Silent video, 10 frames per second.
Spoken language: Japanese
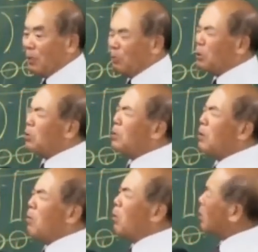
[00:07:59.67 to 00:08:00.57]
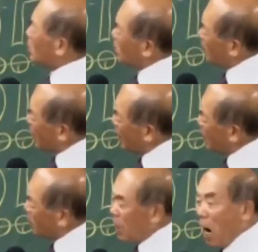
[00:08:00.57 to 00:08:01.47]
宇宙にはものすごい
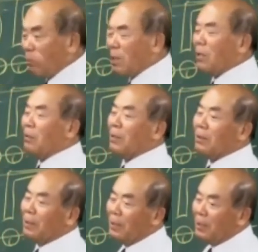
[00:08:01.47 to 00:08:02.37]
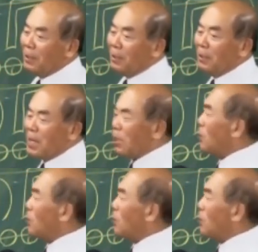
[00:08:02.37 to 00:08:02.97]
エネルギーが溢れてるのよだけ